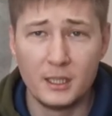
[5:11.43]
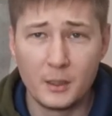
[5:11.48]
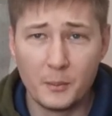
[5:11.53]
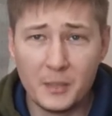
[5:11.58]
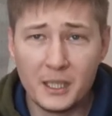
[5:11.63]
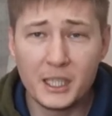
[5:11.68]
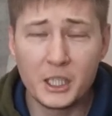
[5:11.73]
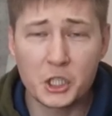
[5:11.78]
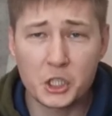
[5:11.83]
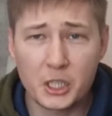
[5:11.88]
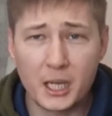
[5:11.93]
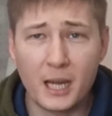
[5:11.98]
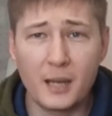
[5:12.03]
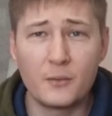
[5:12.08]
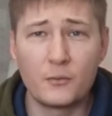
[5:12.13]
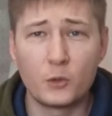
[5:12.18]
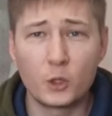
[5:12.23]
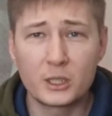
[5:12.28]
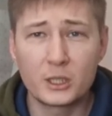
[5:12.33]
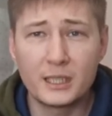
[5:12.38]
Мы
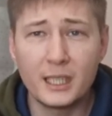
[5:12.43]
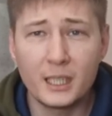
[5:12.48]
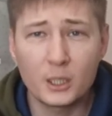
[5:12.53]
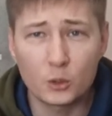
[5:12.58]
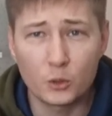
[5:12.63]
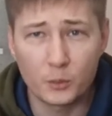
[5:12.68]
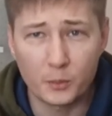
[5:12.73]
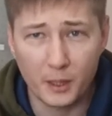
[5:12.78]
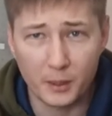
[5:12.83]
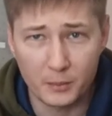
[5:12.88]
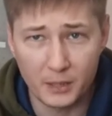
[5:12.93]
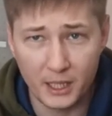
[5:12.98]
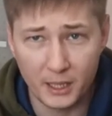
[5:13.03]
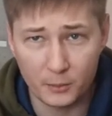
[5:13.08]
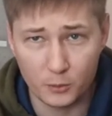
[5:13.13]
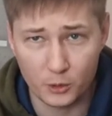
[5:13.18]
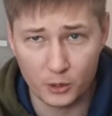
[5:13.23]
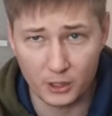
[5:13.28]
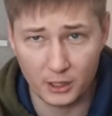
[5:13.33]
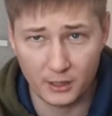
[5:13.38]
решаем вот эту
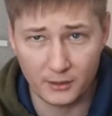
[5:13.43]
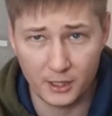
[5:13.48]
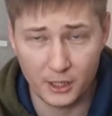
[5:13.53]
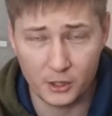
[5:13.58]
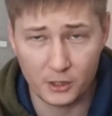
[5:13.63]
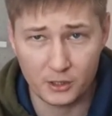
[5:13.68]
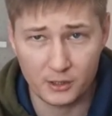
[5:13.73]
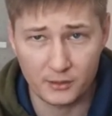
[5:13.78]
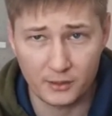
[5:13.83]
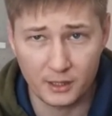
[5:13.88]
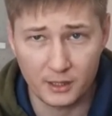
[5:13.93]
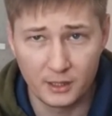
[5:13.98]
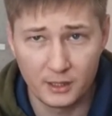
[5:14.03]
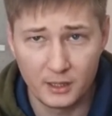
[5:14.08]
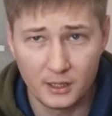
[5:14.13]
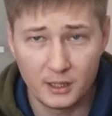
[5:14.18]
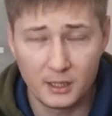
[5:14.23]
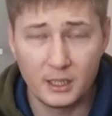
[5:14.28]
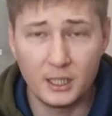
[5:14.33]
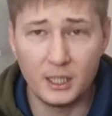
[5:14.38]
проблему человечества
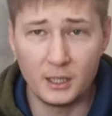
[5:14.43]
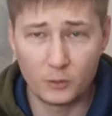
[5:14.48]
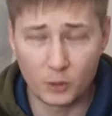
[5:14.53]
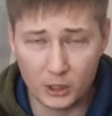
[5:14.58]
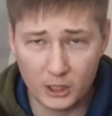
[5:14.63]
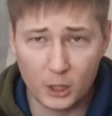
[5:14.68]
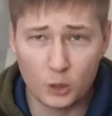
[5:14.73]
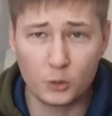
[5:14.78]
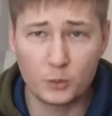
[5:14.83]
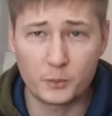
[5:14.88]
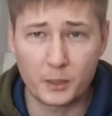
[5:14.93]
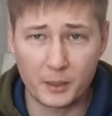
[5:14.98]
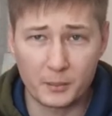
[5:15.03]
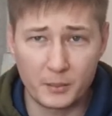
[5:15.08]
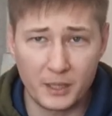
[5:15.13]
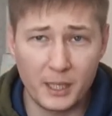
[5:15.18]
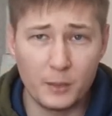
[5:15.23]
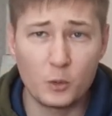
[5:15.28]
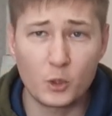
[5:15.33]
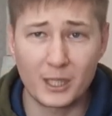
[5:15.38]
или вот эту
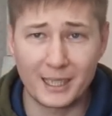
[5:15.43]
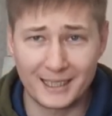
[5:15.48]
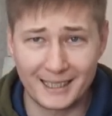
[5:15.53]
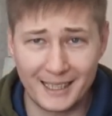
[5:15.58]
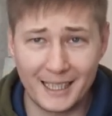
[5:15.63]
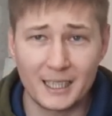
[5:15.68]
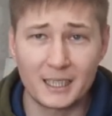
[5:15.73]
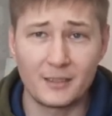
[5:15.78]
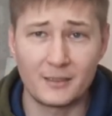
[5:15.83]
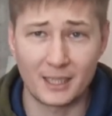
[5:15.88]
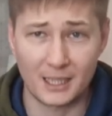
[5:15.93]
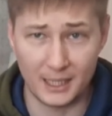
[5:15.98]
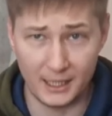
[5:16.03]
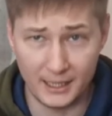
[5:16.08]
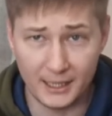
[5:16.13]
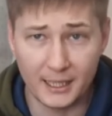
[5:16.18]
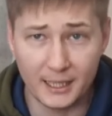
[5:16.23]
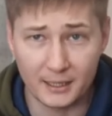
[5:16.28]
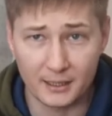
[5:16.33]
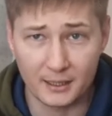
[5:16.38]
проблему конкретного
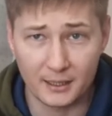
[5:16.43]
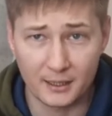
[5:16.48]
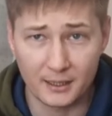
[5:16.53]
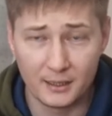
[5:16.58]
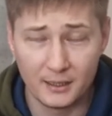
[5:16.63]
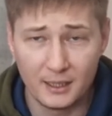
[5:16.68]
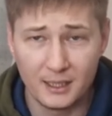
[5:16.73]
клиента.